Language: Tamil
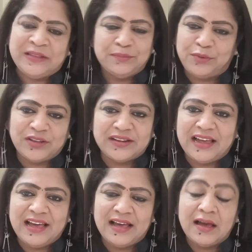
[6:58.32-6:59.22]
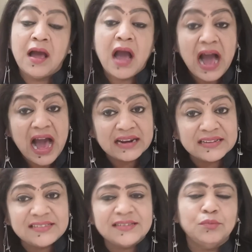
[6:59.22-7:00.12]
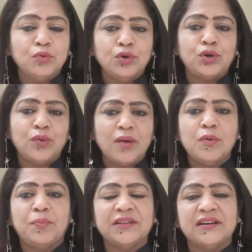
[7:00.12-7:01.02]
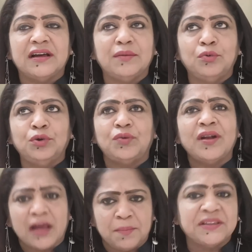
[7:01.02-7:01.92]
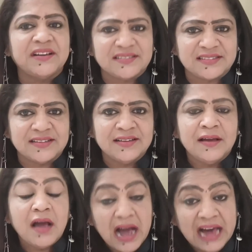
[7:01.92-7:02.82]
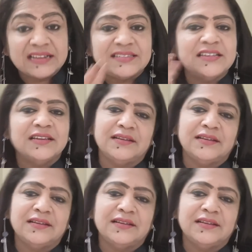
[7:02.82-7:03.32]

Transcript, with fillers: புரியுதுங்களா அரசு மூன்று ரூபா முப்பது மூன்று ரூபா நாற்பது காசு அரசு